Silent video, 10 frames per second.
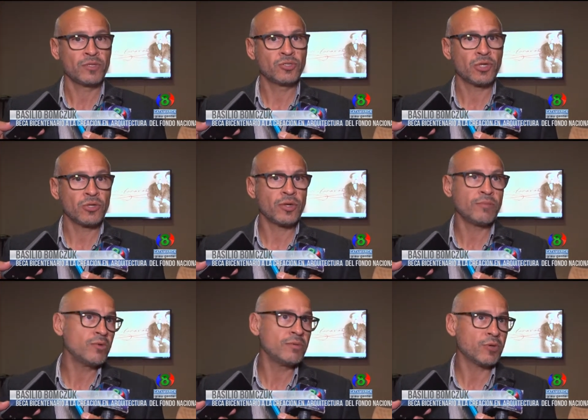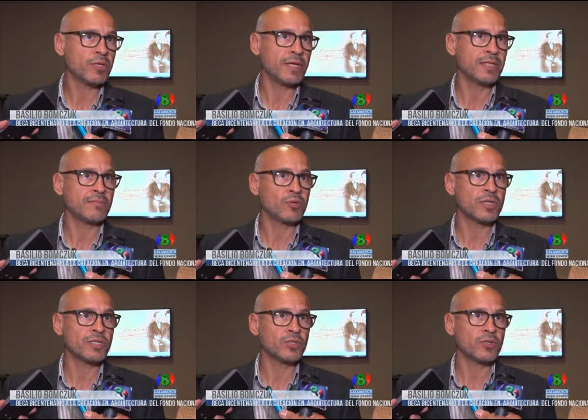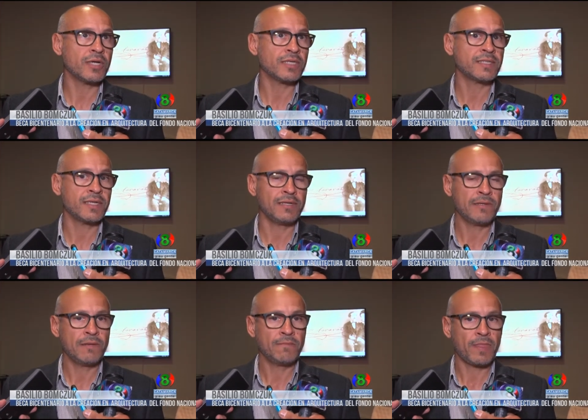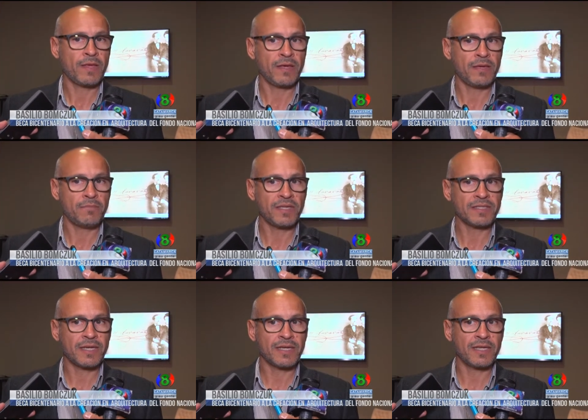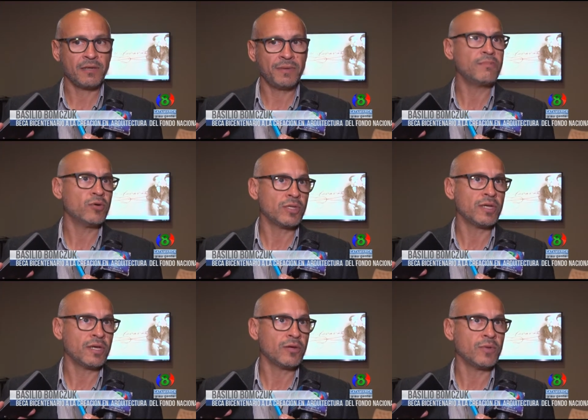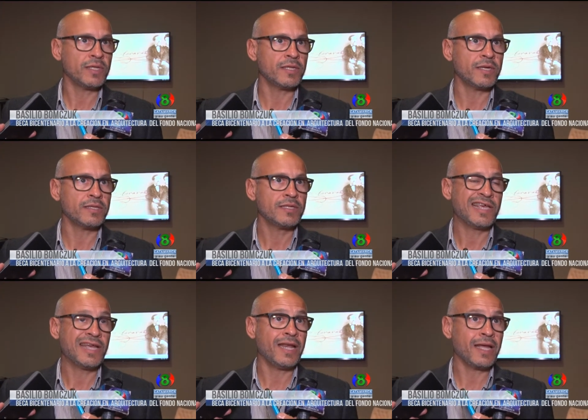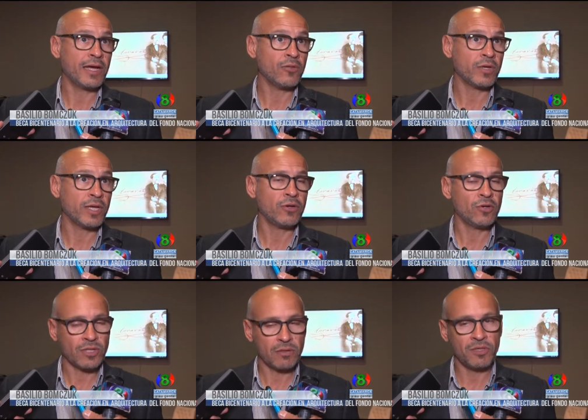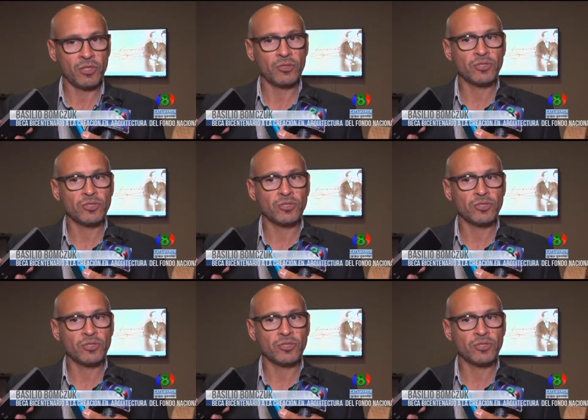Yo creo que es muy importante porque eso nos hace eh, pensar que debemos tener en cuenta el legado que él nos transmitió.